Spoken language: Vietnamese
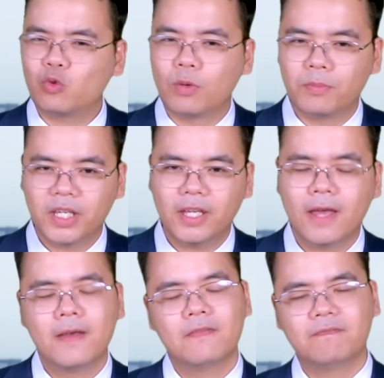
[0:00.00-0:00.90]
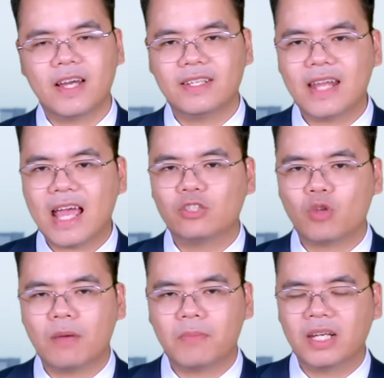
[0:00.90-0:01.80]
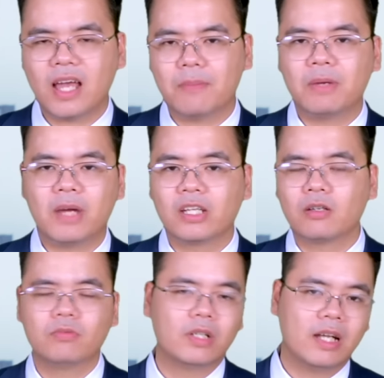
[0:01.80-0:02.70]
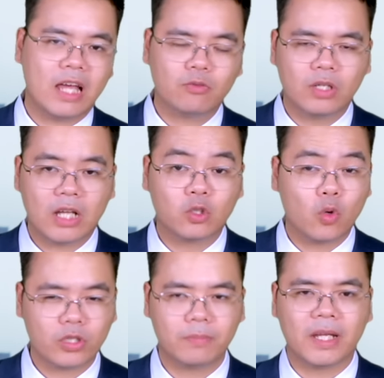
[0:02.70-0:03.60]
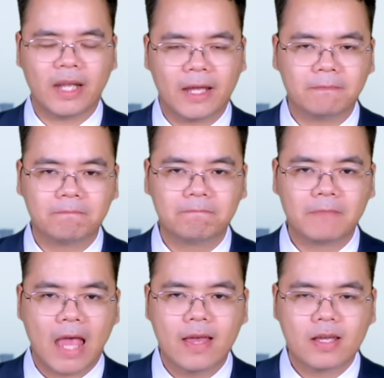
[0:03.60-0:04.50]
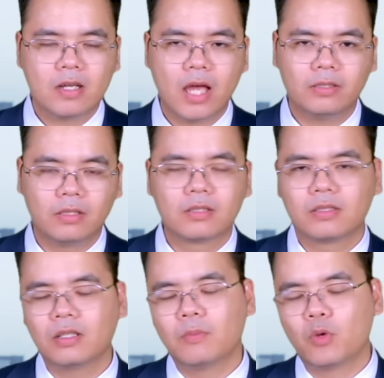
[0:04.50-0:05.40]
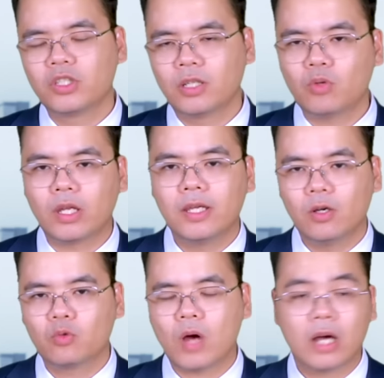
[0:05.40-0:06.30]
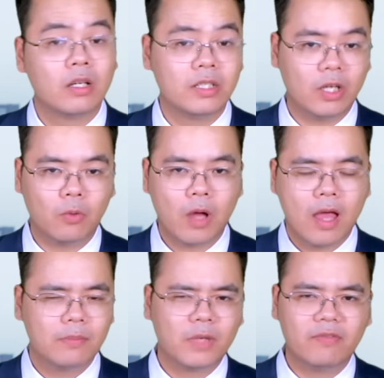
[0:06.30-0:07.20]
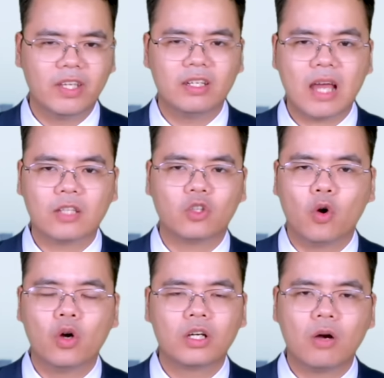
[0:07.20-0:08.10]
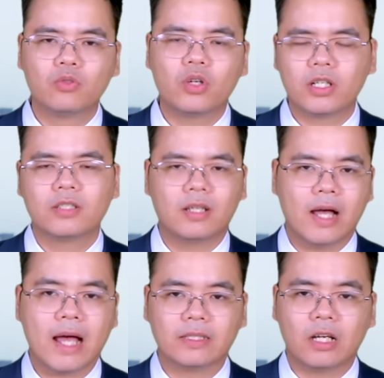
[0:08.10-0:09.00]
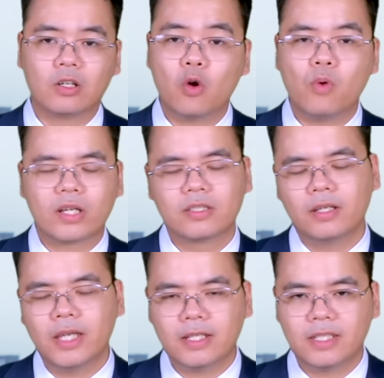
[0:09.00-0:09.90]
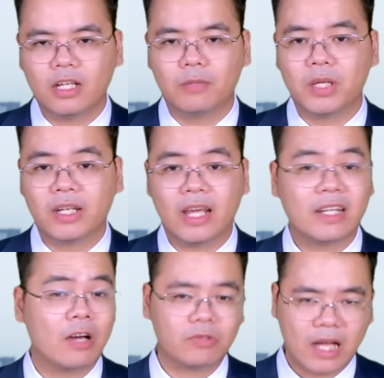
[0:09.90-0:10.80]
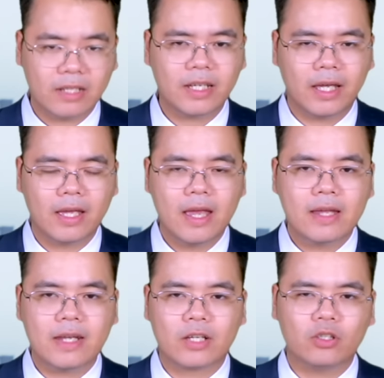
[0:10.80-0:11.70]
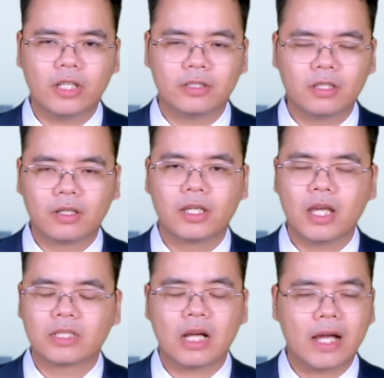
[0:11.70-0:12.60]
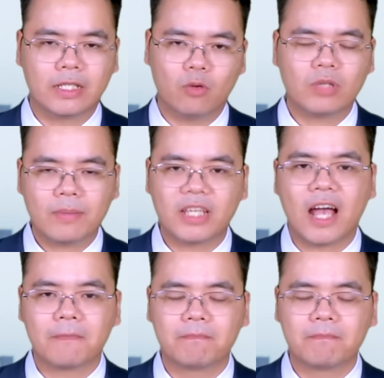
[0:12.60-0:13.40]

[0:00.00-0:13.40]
của Mỹ và đe dọa bắn hạ máy bay không người lái của NATO trên Biển Đen. Đây thực sự là một chiến thuật hiệu quả hơn nhiều, bởi vì NATO không có cơ sở hạ tầng hoặc sự hiện diện ở Biển Đen nào đáng kể để có thể thực hiện các hành động đáp trả.